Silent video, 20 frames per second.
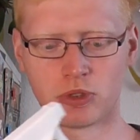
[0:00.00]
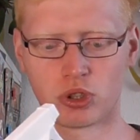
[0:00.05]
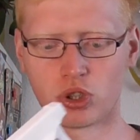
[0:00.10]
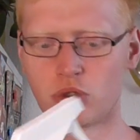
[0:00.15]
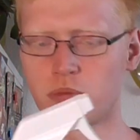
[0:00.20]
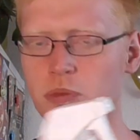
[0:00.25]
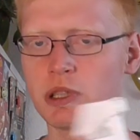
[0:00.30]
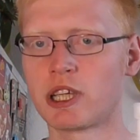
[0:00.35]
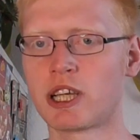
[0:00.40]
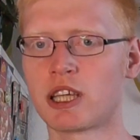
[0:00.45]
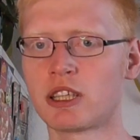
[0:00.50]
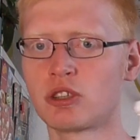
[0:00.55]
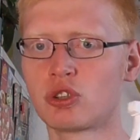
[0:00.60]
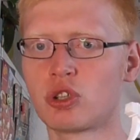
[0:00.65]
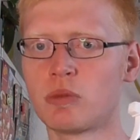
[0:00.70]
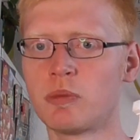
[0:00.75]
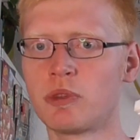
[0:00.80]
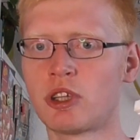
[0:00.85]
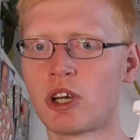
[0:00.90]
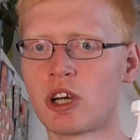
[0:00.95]
Könnt mir gerne
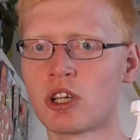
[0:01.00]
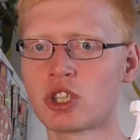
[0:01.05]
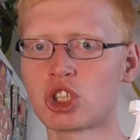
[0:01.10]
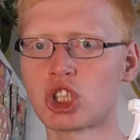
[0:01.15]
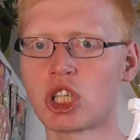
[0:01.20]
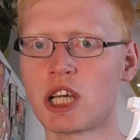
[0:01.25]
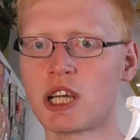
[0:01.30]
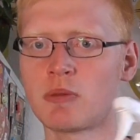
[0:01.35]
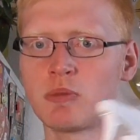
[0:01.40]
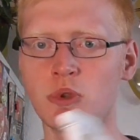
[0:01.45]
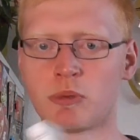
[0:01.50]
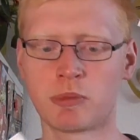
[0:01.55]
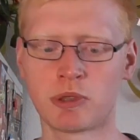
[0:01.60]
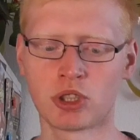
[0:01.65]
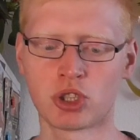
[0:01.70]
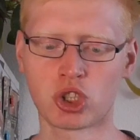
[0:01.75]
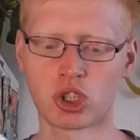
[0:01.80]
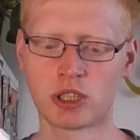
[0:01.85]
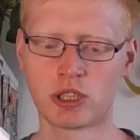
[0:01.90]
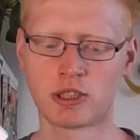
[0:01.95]
Kommentare schreiben, ob
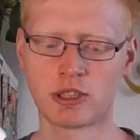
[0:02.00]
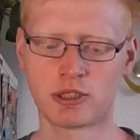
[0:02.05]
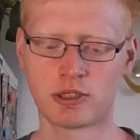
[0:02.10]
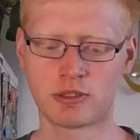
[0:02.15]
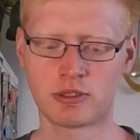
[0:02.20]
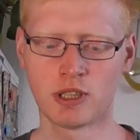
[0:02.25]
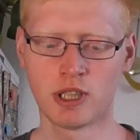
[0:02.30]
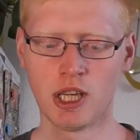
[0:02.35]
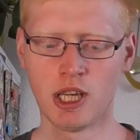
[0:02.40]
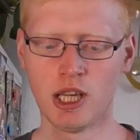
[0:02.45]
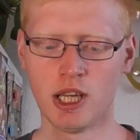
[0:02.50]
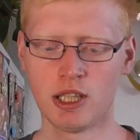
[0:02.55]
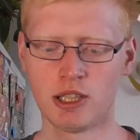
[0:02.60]
ihr schon den